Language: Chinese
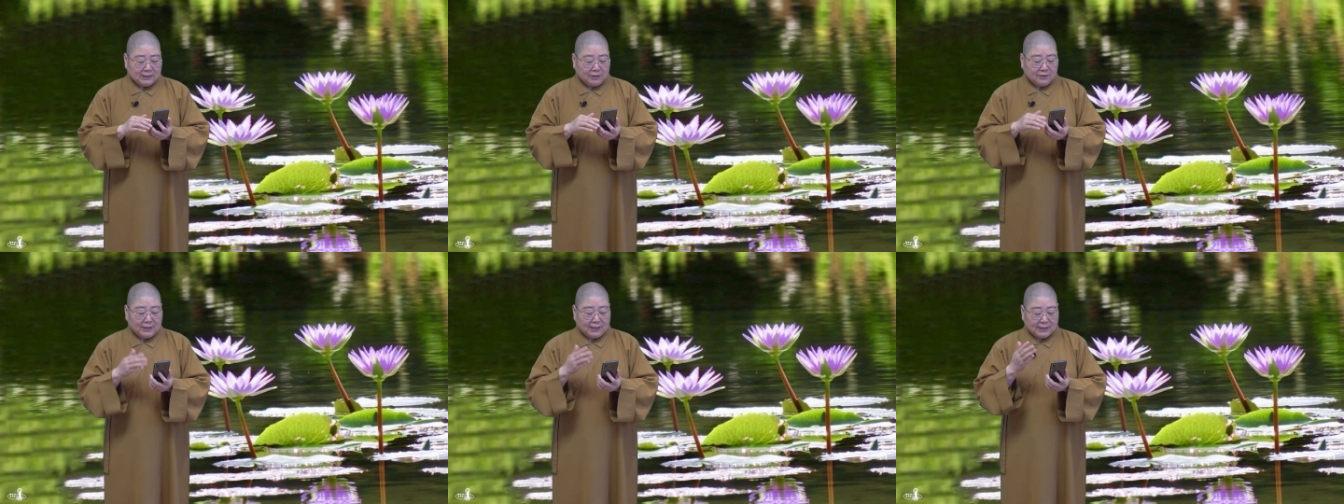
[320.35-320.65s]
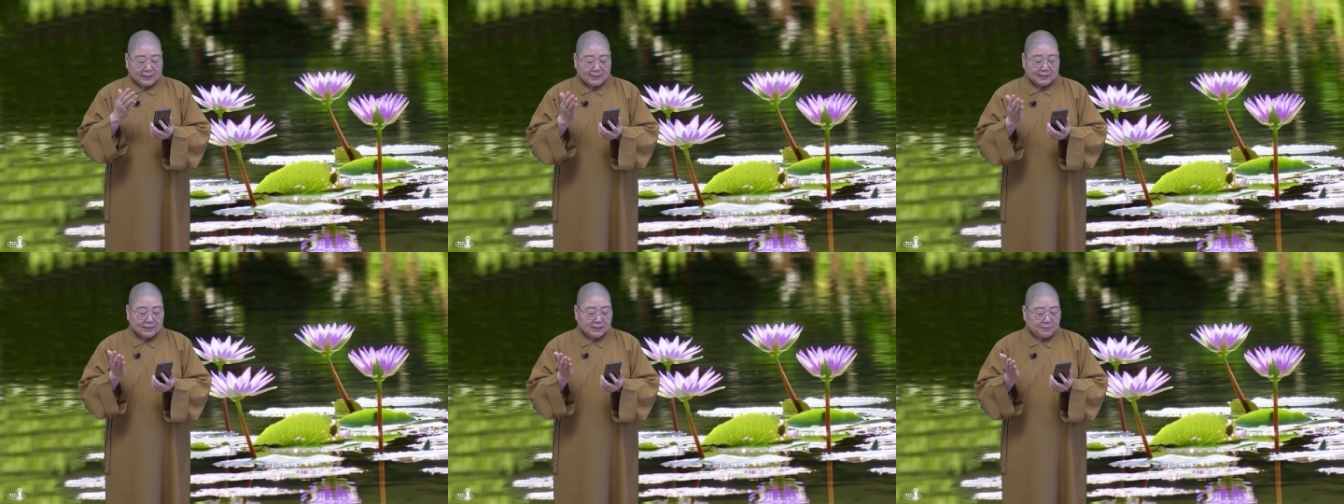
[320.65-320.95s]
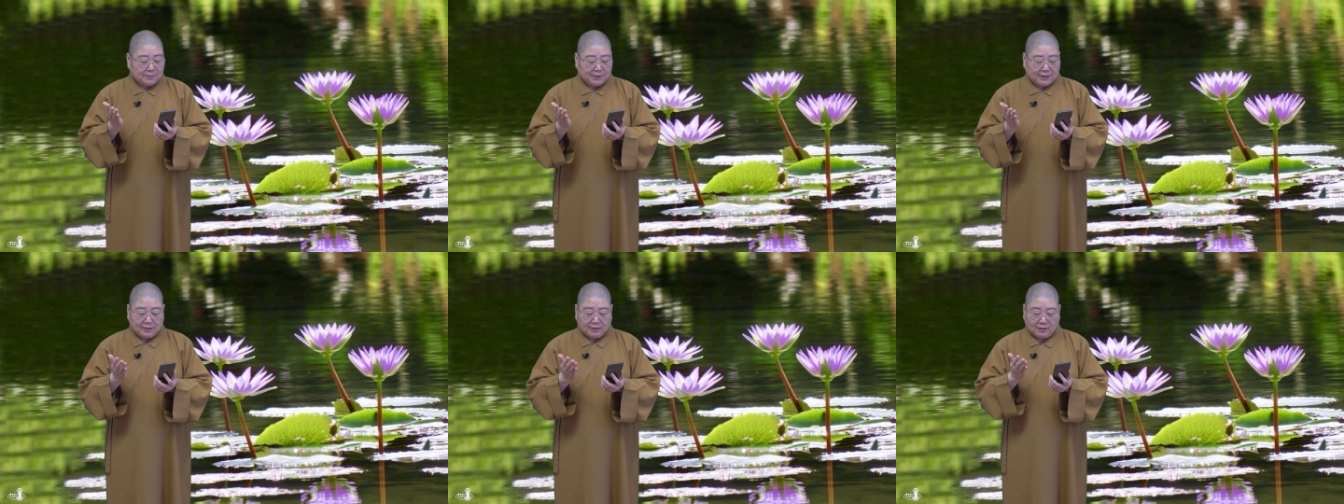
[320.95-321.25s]
因为他看
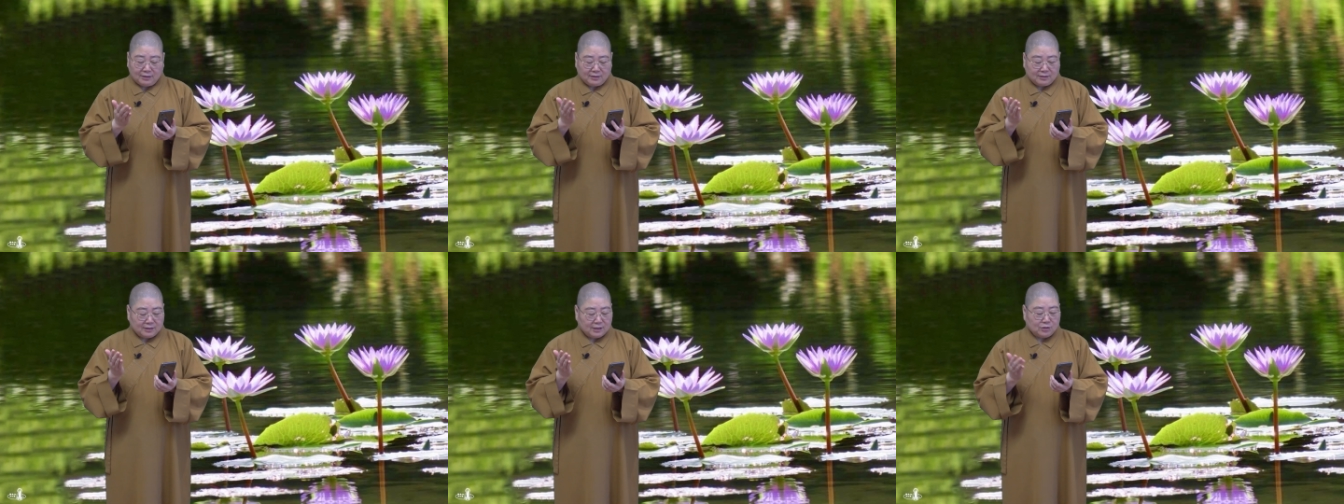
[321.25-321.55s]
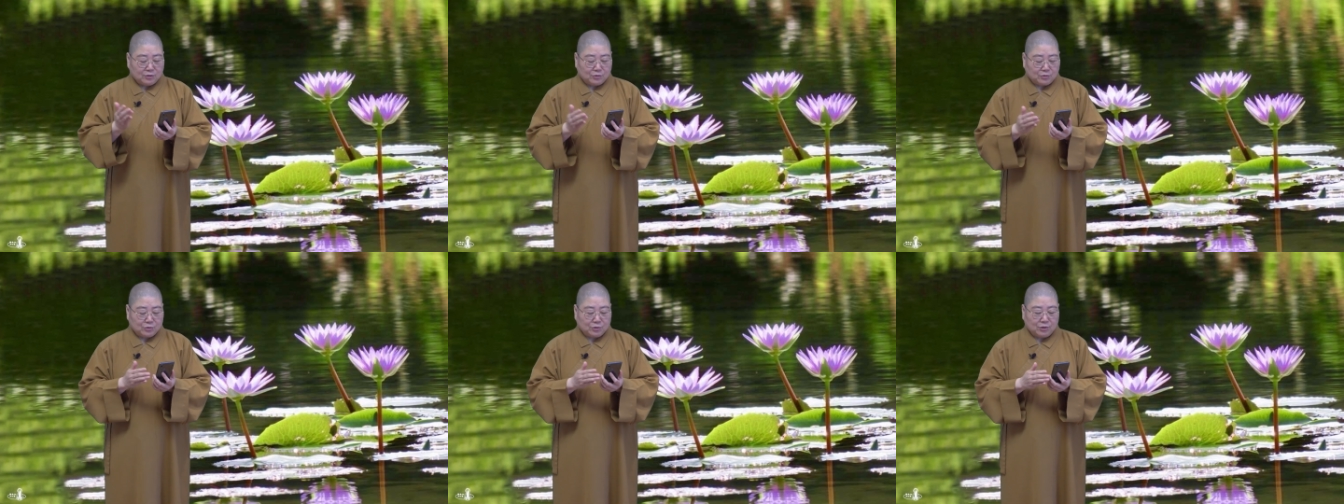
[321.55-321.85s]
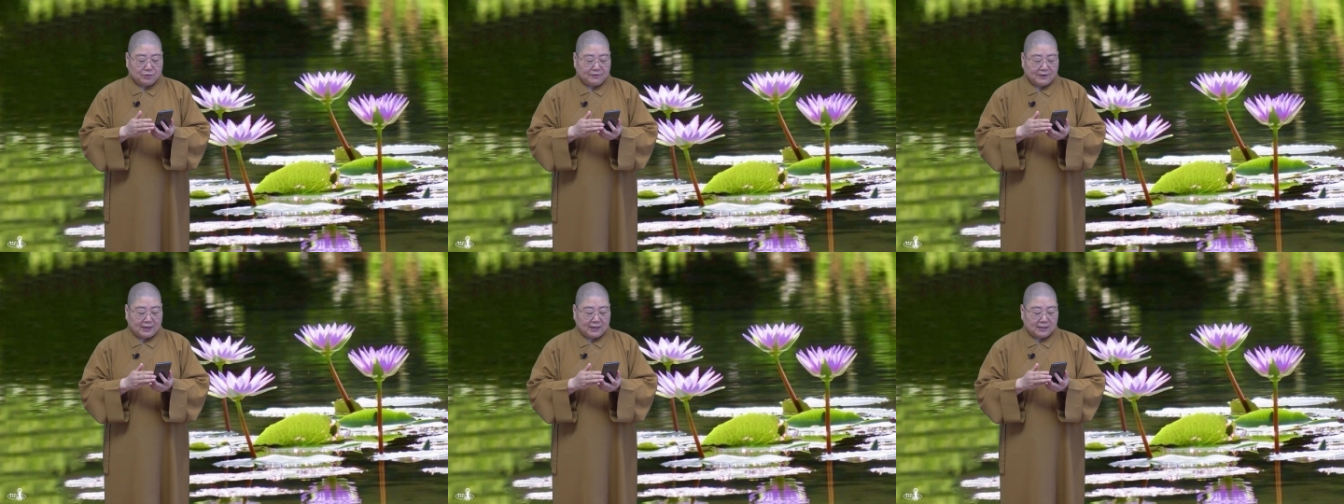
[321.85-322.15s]
视频啊、哦，各种
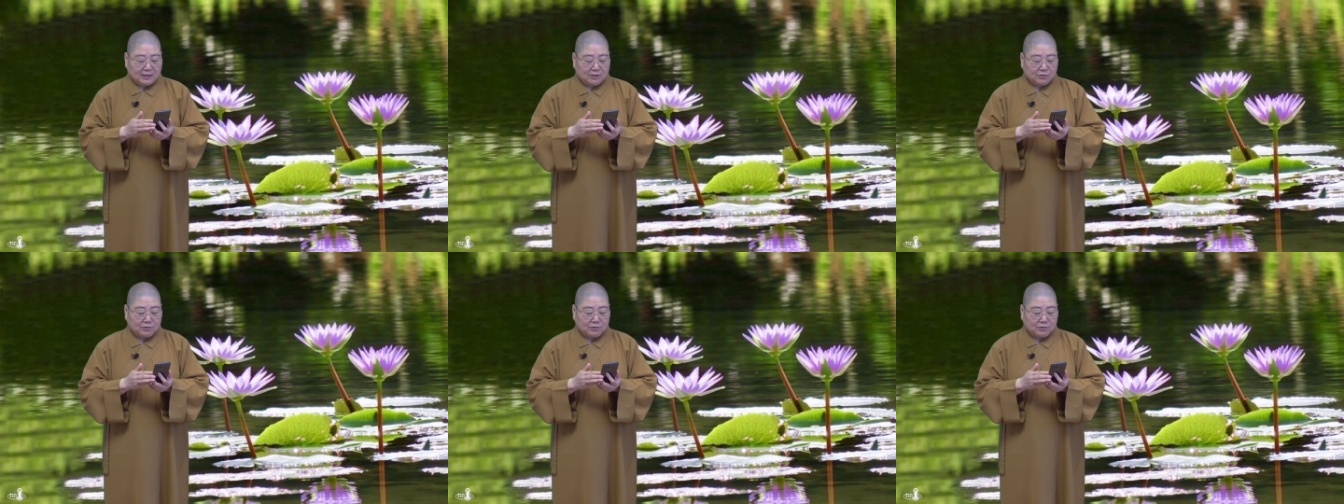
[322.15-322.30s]
说法。